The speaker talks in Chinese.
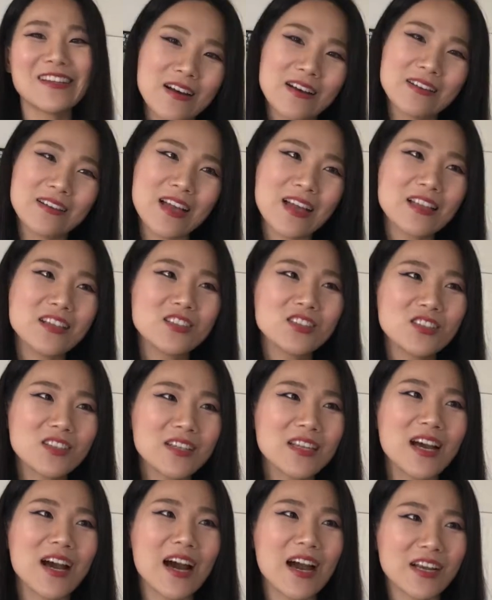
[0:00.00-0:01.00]
嗯，它的热
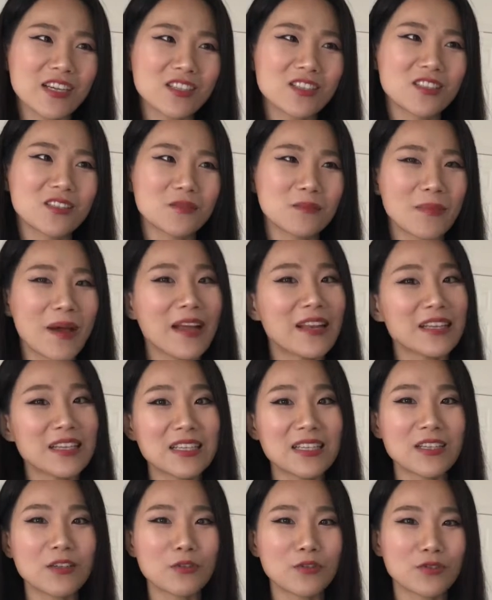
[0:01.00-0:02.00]
量还是蛮
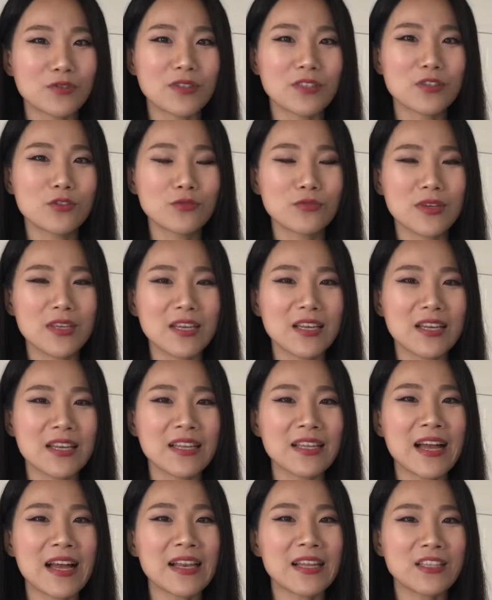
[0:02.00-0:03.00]
低的，我觉得作为一个
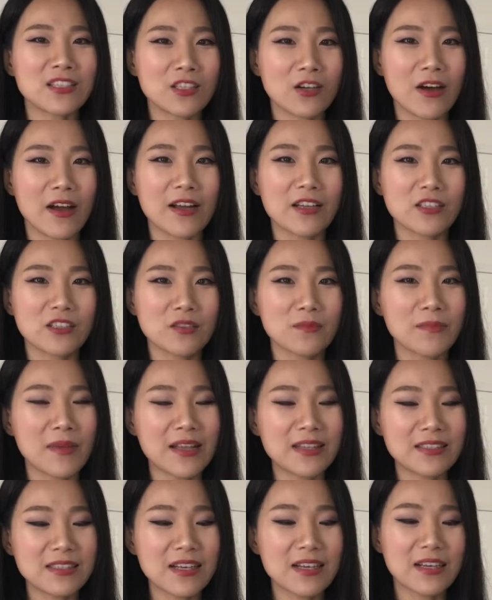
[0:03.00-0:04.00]
意大利饺还是
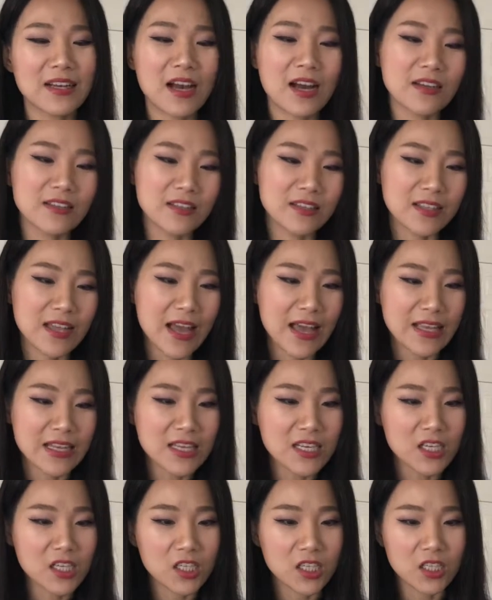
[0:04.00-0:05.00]
蛮健康的，它
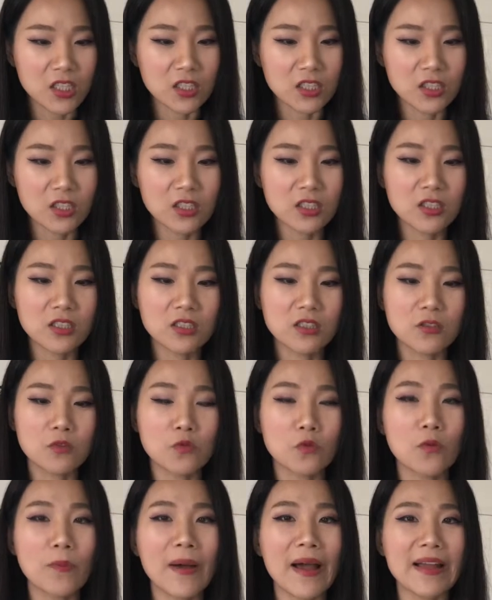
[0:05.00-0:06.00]
一盒是
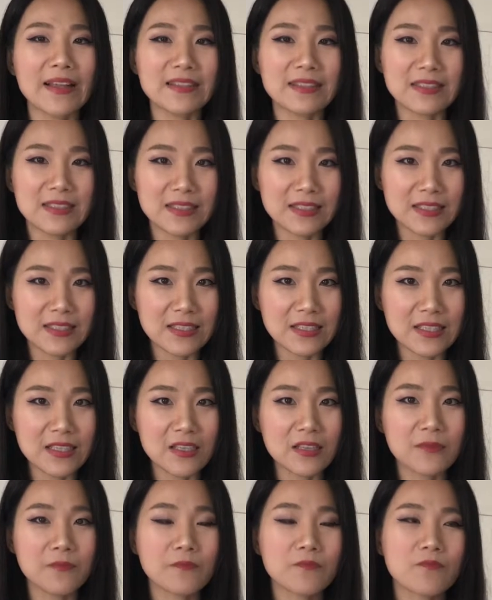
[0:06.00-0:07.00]
五百
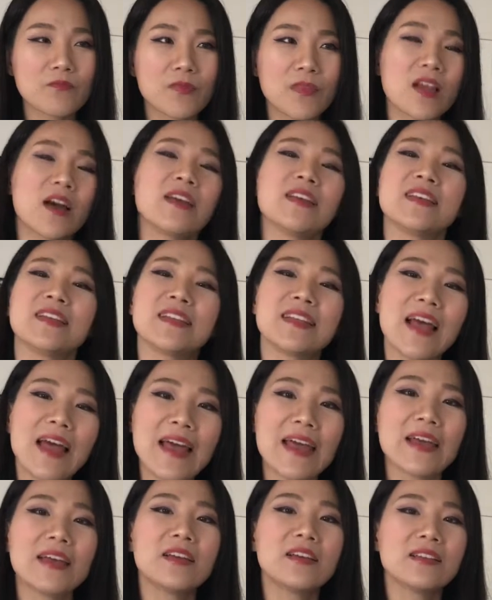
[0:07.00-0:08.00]
七啊一
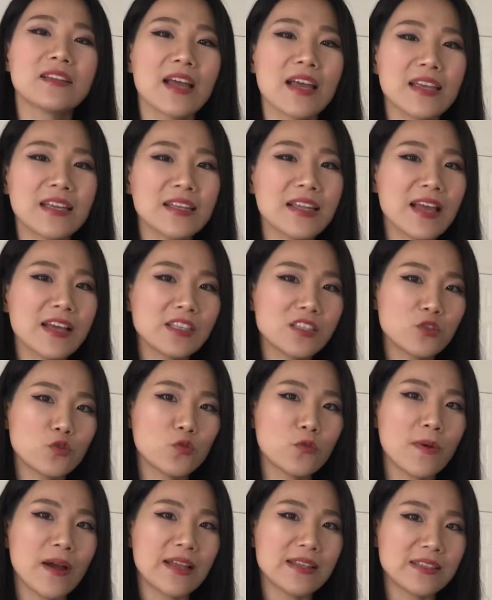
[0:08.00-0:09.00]
袋。 它一袋是
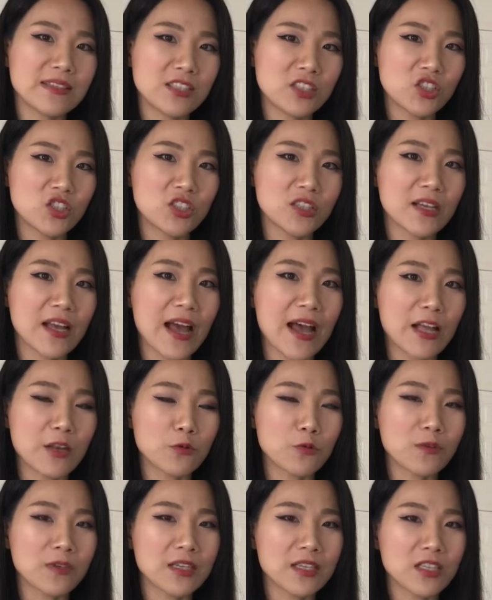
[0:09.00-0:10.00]
五百七十卡
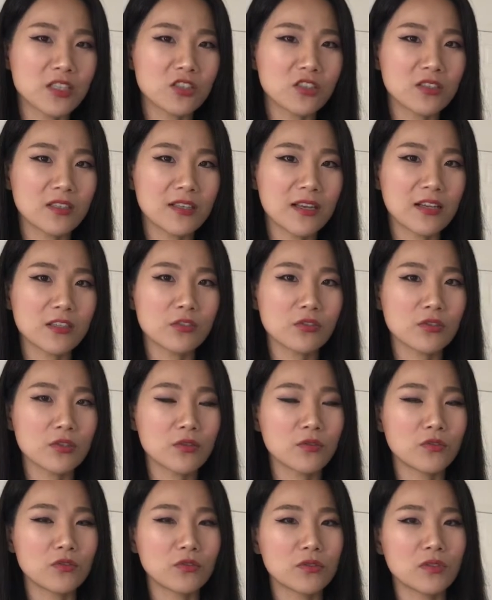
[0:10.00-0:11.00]
路里的热量，所以
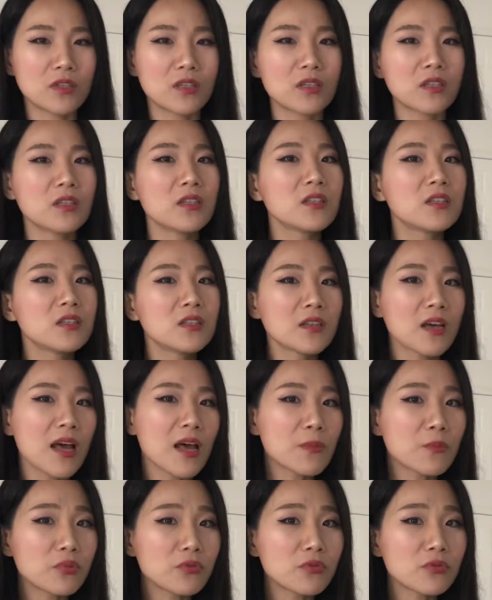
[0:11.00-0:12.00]
我觉得
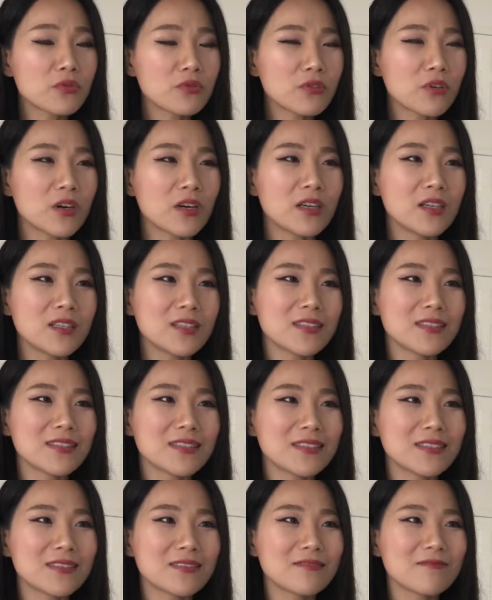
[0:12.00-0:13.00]
还不错，
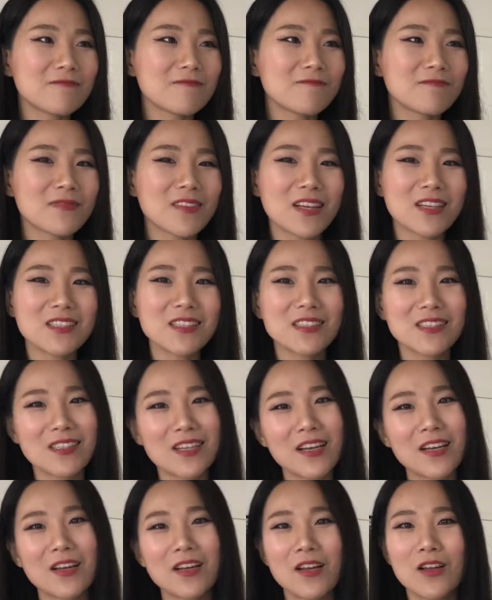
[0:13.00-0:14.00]
嗯，但是
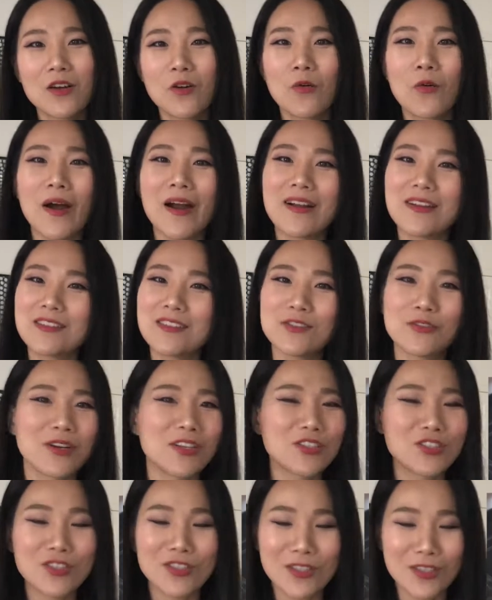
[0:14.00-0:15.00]
我还是喜
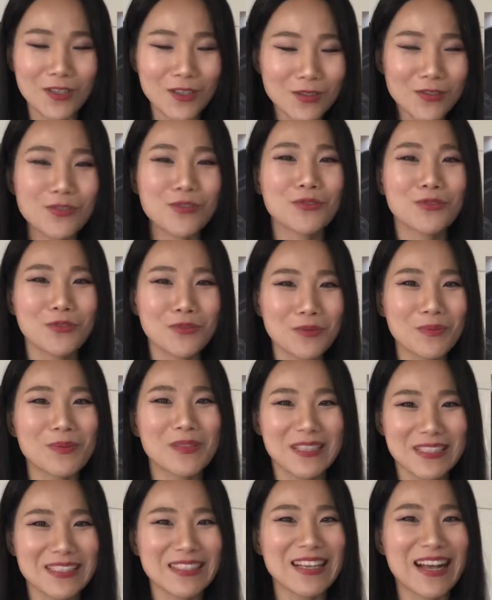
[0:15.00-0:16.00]
欢吃那个松露
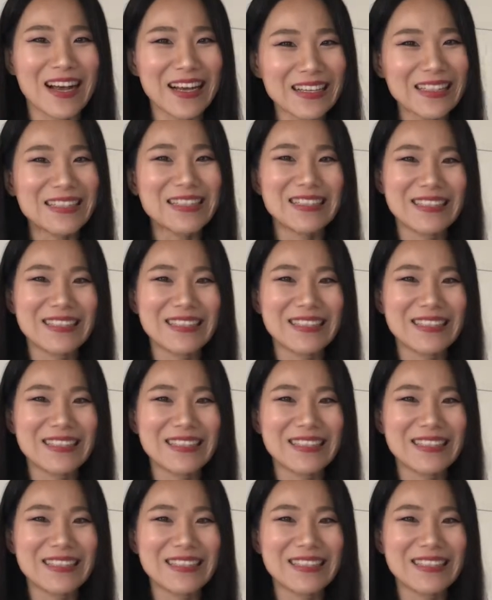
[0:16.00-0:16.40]
披萨。